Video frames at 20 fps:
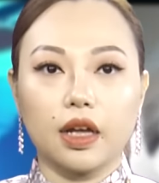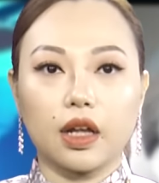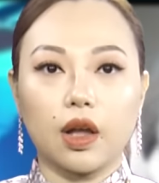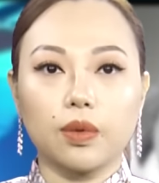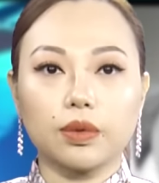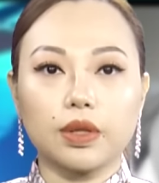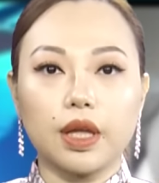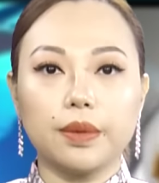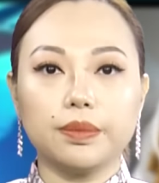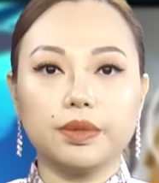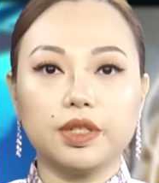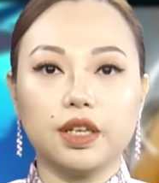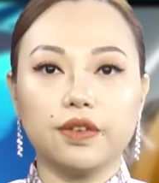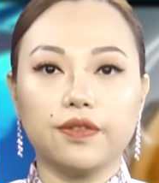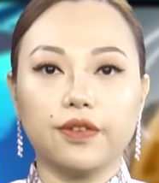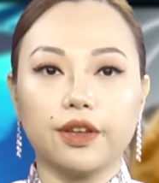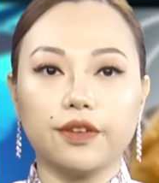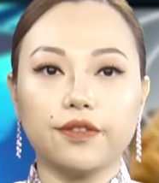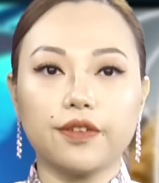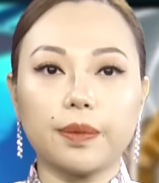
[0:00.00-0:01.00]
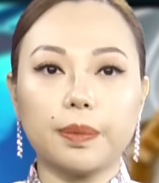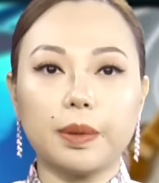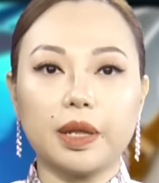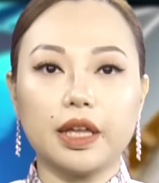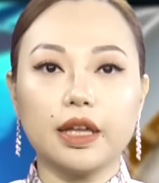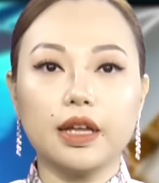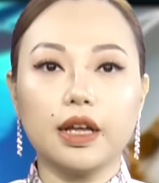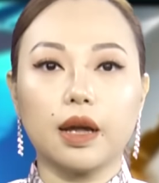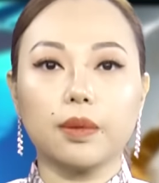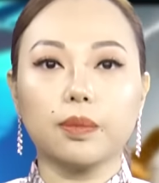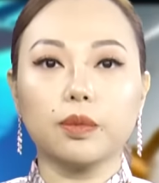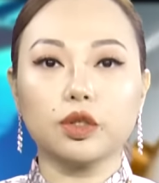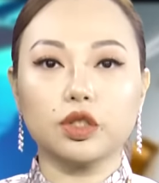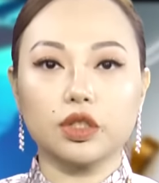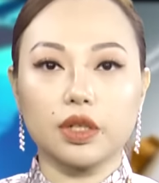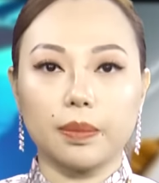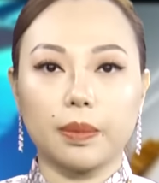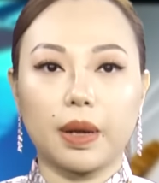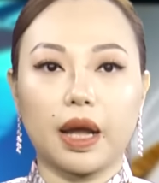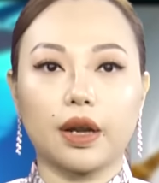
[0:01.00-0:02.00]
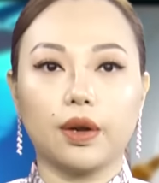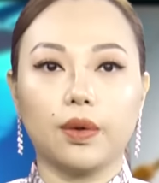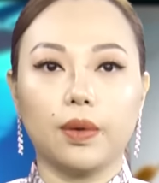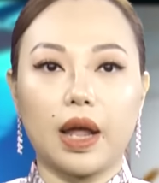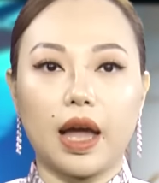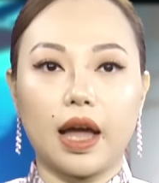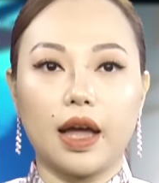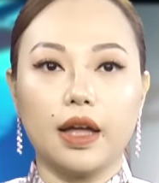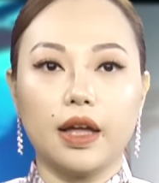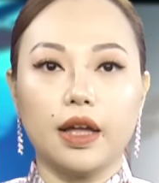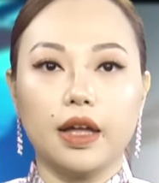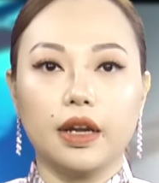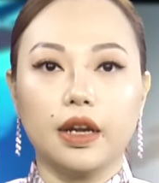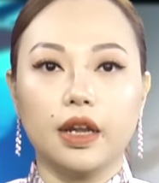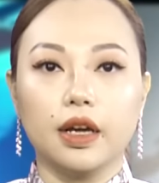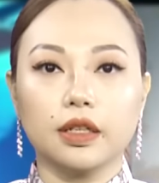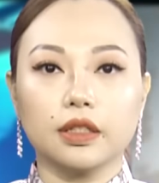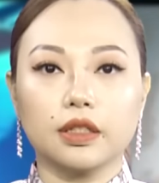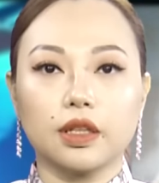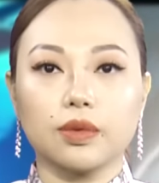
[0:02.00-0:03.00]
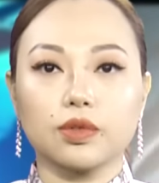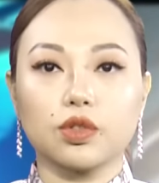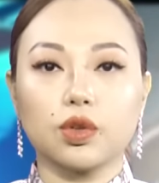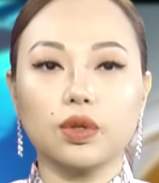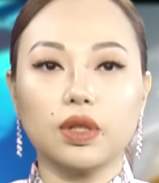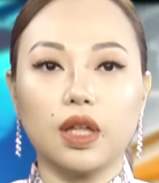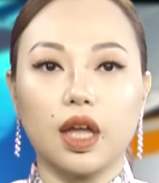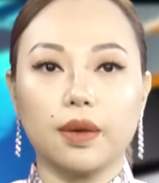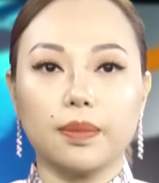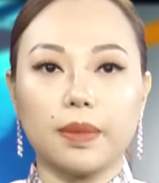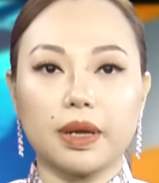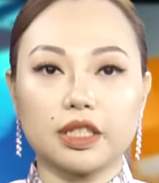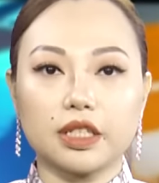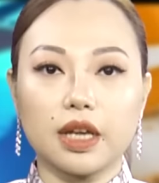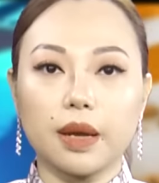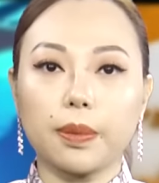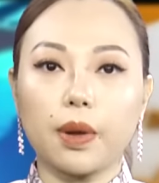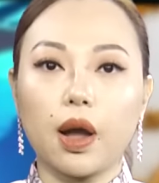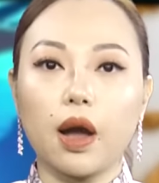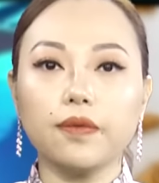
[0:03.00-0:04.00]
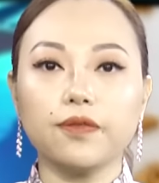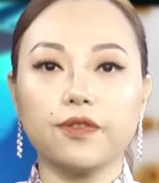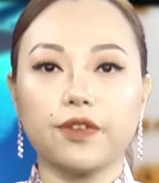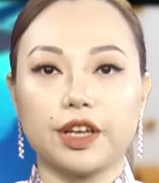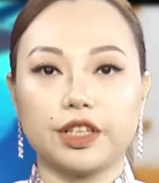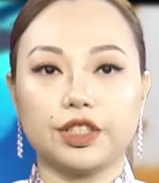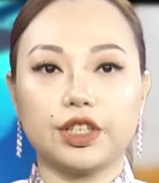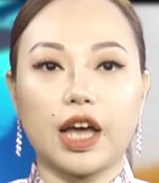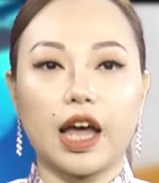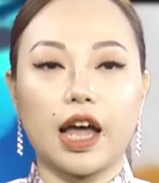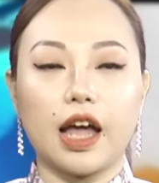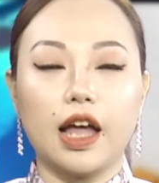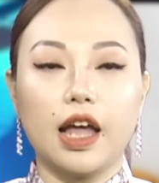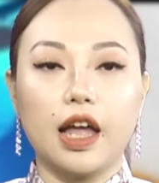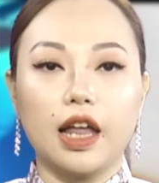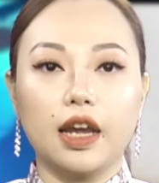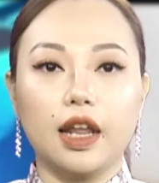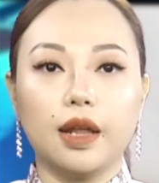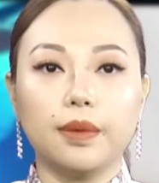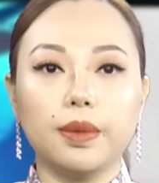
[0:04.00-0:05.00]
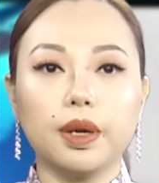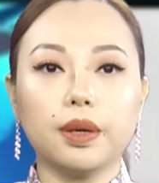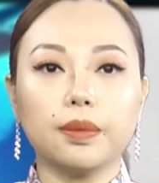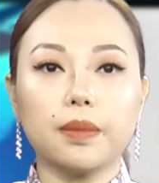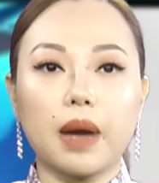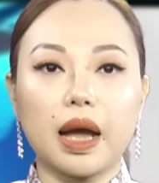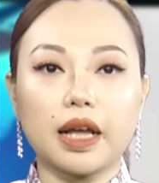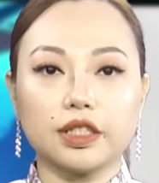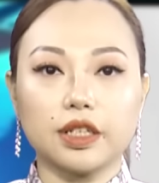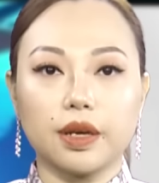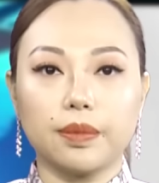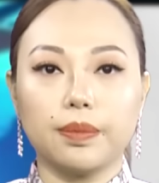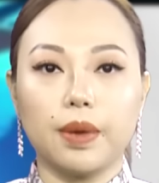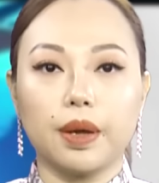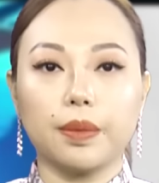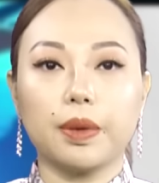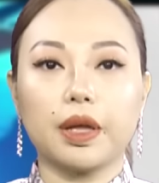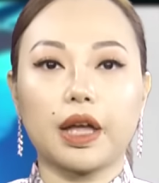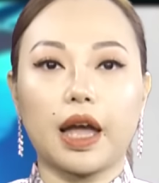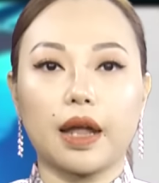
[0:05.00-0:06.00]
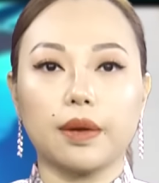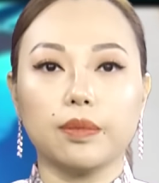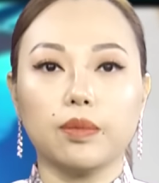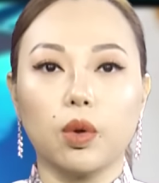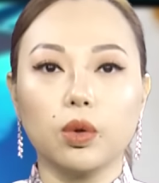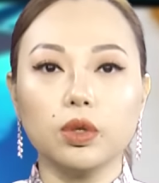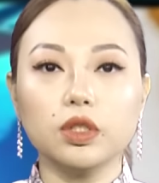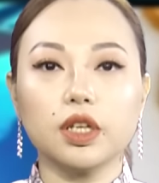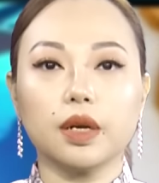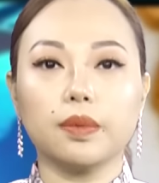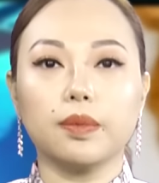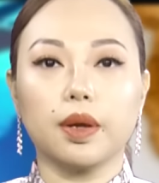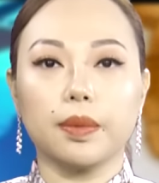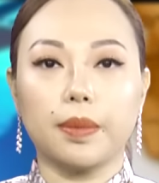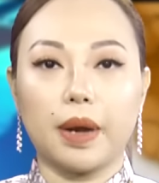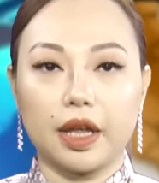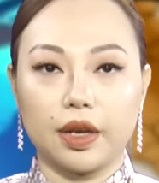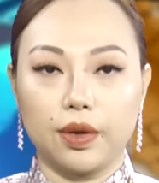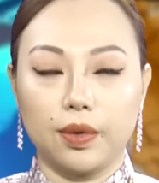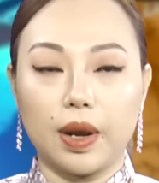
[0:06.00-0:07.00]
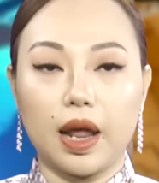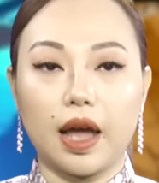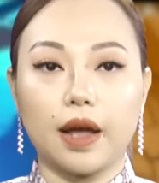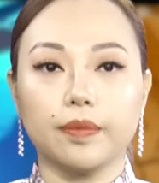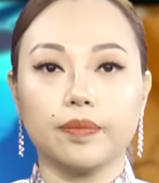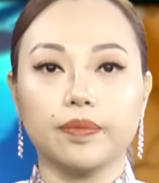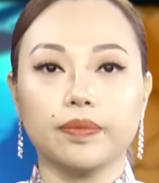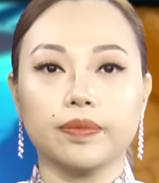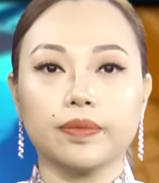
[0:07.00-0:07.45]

cộng thêm chi phí pháp lý gần 100.000 đô la, nâng tổng số tiền mà Topkov phải trả lên mức 370.417 đô la.